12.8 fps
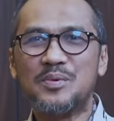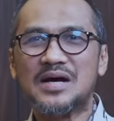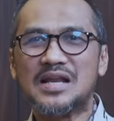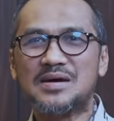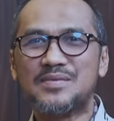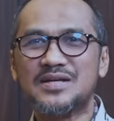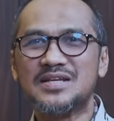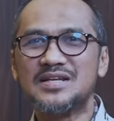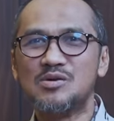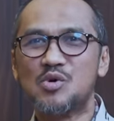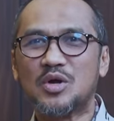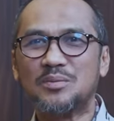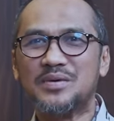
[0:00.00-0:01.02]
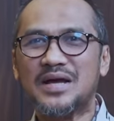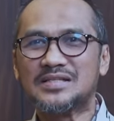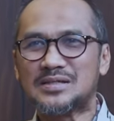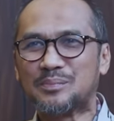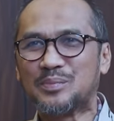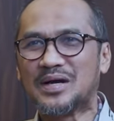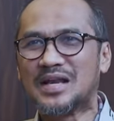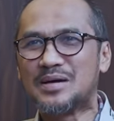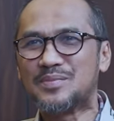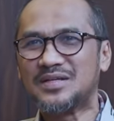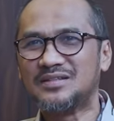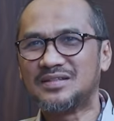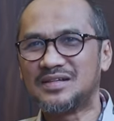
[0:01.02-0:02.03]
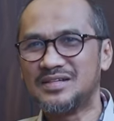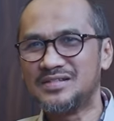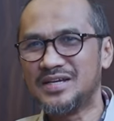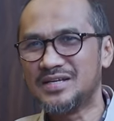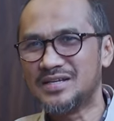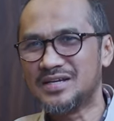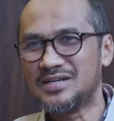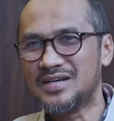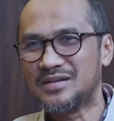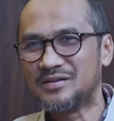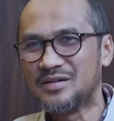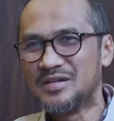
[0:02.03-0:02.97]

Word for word: pengalamannya ini luar biasa, pengalaman intelijennya dan